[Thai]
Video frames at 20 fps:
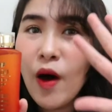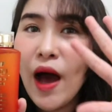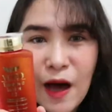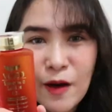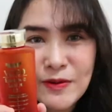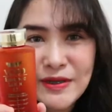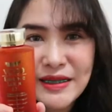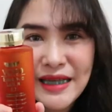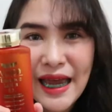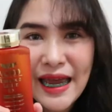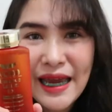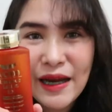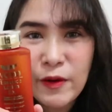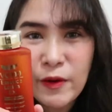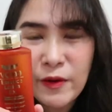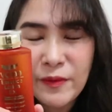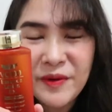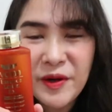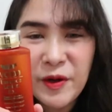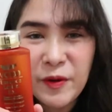เอาใจ
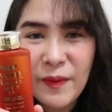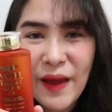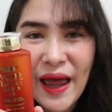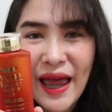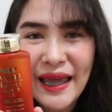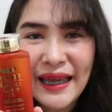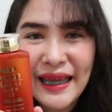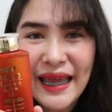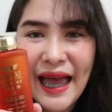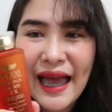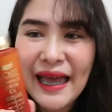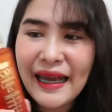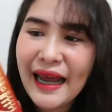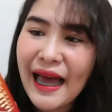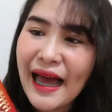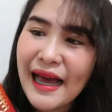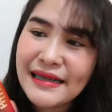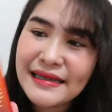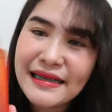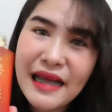คนผิวแพ้ง่าย
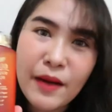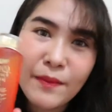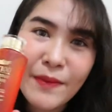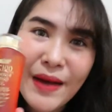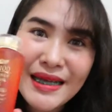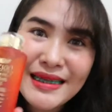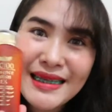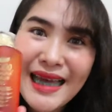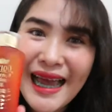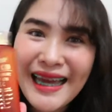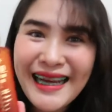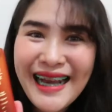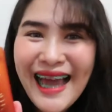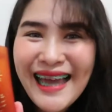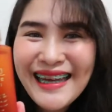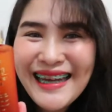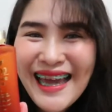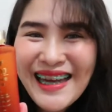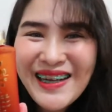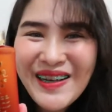นะคะ สามารถใช้
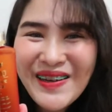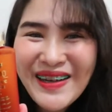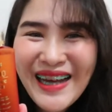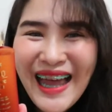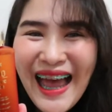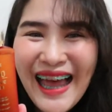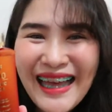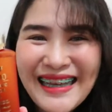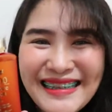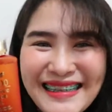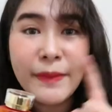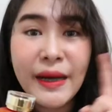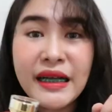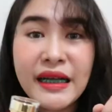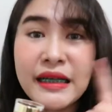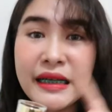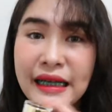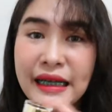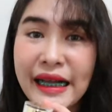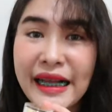ได้แน่นอนค่ะ
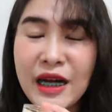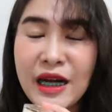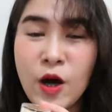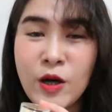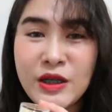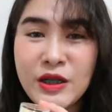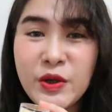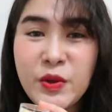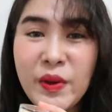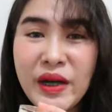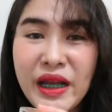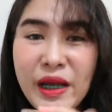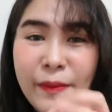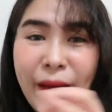มาถึงกลิ่นของเจ้าตัว